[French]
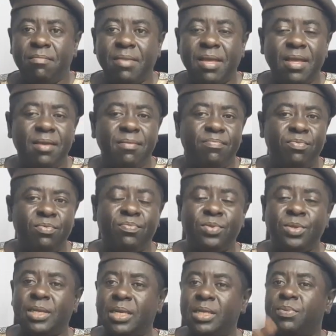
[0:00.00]
mais
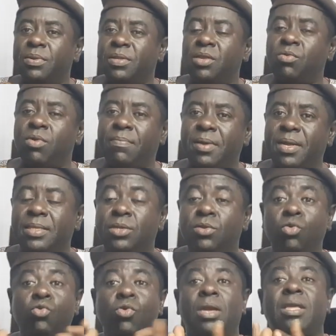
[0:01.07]
pour se respecter, il doit partir.
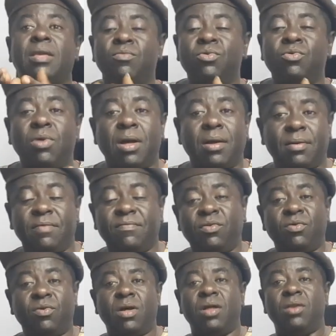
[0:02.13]
Donc Joachim Moulunga,
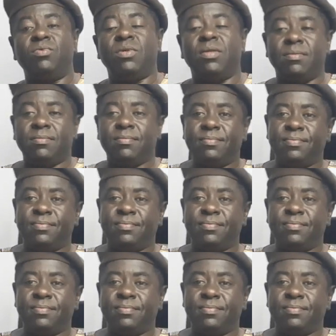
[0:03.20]
revenons à lui,